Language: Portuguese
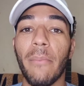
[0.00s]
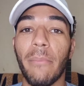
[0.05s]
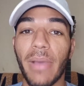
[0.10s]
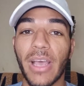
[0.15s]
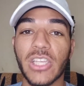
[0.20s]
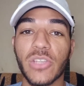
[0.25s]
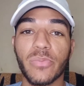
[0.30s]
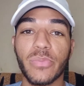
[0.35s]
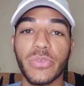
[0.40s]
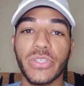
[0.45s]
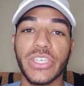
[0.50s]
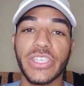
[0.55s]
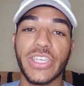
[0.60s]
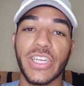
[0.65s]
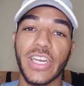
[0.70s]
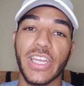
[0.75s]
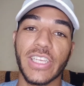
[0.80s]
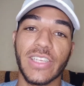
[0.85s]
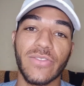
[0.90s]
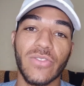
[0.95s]
Peço por
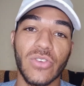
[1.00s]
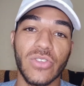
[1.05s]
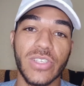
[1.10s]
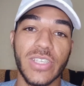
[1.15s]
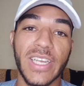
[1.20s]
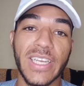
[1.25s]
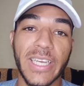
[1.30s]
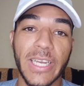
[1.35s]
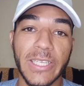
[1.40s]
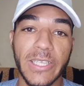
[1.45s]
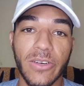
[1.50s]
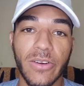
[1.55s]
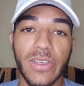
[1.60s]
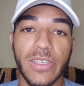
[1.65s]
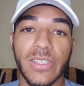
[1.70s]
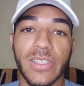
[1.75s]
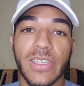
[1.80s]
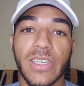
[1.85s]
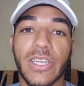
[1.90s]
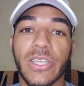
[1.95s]
gentileza você que ainda não é
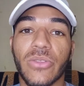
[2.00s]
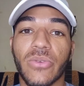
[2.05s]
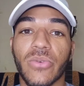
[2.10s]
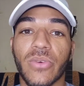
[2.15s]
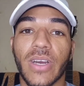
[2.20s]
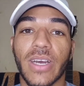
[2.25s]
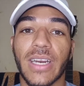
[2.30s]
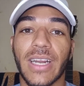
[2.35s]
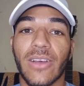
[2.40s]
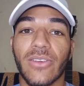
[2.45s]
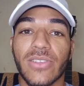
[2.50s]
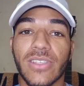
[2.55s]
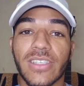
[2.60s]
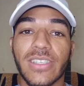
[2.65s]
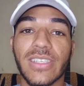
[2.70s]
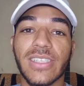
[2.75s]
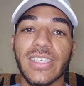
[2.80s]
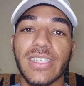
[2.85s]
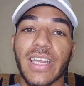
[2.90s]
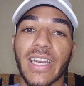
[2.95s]
inscrito no canal, se
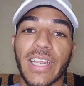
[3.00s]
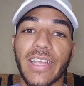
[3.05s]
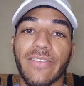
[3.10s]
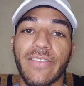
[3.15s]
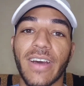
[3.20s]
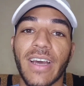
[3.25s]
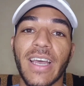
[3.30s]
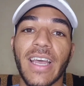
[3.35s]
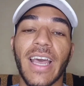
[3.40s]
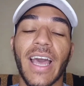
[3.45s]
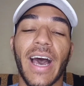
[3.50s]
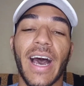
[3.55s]
inscreva,